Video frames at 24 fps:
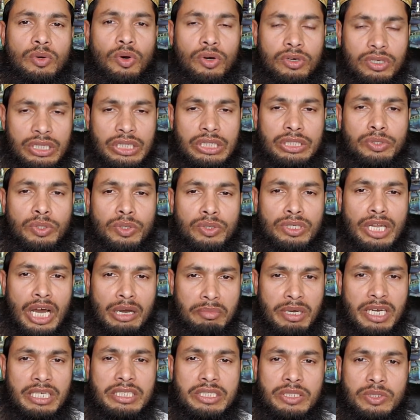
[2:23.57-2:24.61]
অক্তীয়
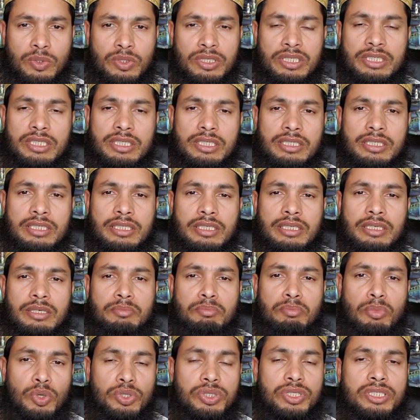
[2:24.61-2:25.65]
নামাজগুলি
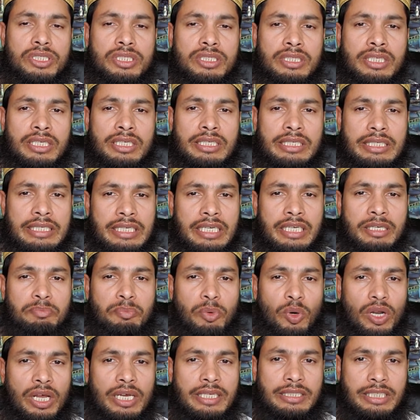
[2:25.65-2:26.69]
মসজিদে গিয়ে
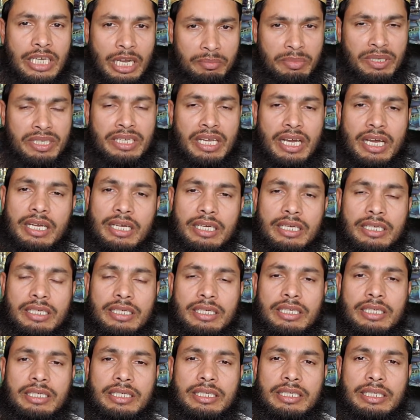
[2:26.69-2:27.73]
পড়া যাবে না
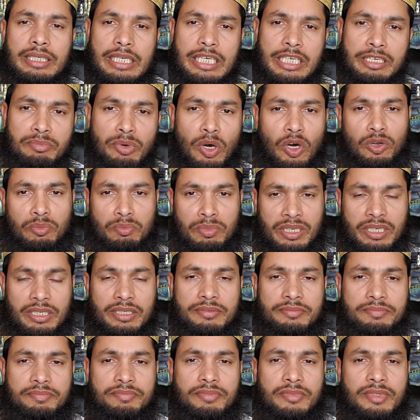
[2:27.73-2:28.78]
এই মর্মে
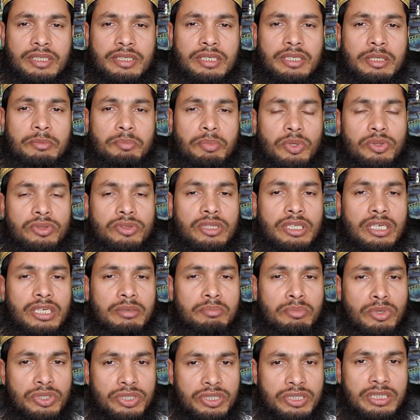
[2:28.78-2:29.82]
প্রত্যেক
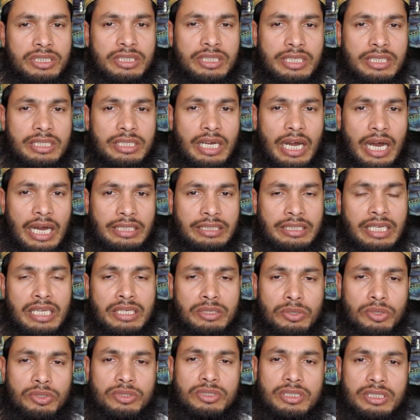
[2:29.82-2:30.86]
মসজিদেই আজান
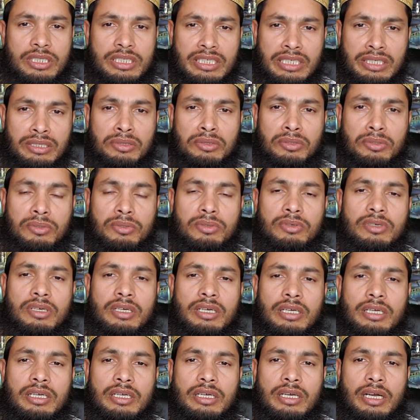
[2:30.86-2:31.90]
হচ্ছে কিন্তু
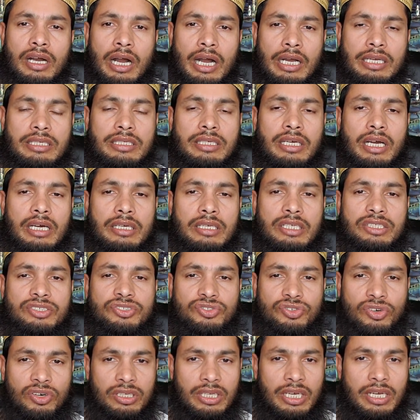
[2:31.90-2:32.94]
হাইয়া আলা
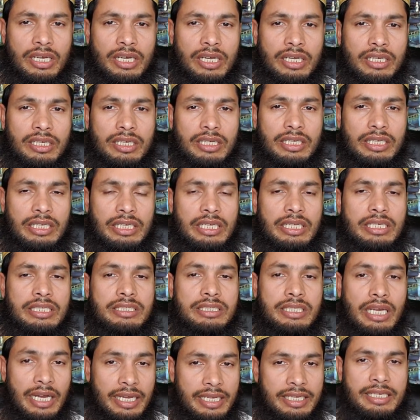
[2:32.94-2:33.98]
সলাহ এর
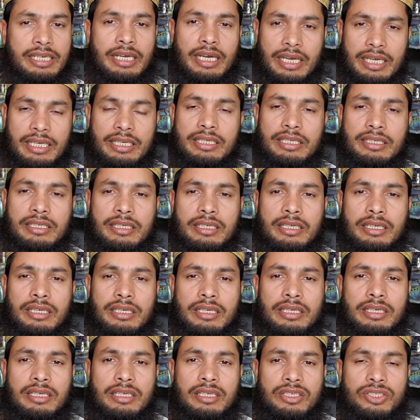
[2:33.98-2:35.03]
জায়গায়
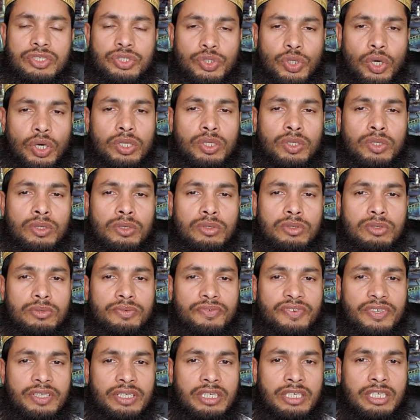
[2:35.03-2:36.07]
সল্লু
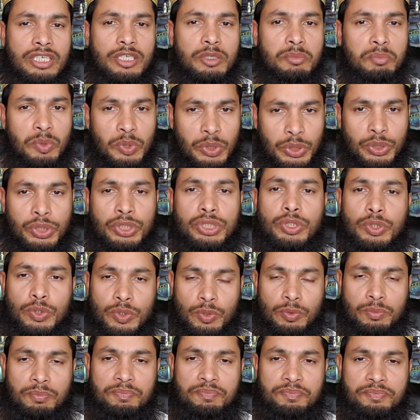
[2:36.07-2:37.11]
ফি
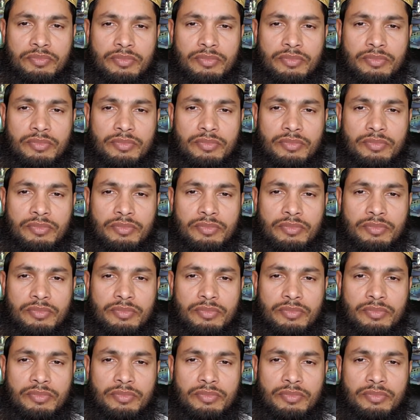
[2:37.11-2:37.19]
বুয়ুতিকুম